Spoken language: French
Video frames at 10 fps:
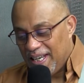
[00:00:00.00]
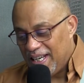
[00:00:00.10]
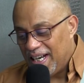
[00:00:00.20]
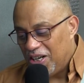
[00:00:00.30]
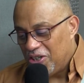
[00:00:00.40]

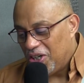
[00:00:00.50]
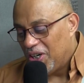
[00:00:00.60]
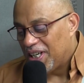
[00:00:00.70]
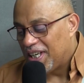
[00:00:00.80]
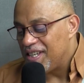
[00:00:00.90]
Et alors,
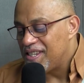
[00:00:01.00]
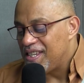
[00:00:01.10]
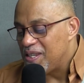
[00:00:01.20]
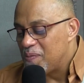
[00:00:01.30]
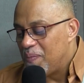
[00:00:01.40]
qu'est-ce
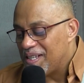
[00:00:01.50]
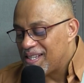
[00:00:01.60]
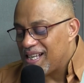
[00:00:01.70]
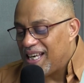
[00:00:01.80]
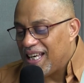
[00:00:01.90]
qui se
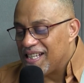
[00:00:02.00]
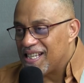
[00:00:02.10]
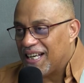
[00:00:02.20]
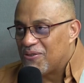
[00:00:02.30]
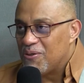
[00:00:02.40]
passe
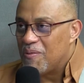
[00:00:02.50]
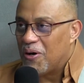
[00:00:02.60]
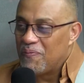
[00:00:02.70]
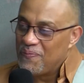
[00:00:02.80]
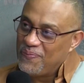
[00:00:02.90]

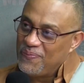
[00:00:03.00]
exactement